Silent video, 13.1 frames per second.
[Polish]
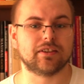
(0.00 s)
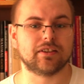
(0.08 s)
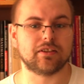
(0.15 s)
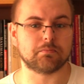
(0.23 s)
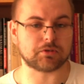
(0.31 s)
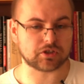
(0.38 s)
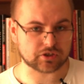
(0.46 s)

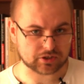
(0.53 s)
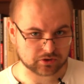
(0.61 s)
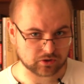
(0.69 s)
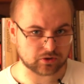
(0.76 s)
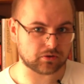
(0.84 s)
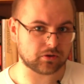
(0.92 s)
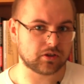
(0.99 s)
i przeczytać
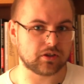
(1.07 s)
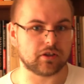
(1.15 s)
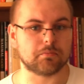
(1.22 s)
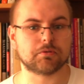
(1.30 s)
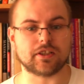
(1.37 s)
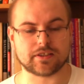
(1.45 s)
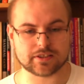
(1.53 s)
go
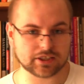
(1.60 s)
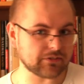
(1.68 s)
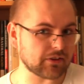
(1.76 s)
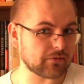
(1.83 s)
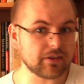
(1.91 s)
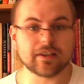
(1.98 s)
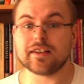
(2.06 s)
e, przed
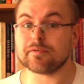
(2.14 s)
streamem.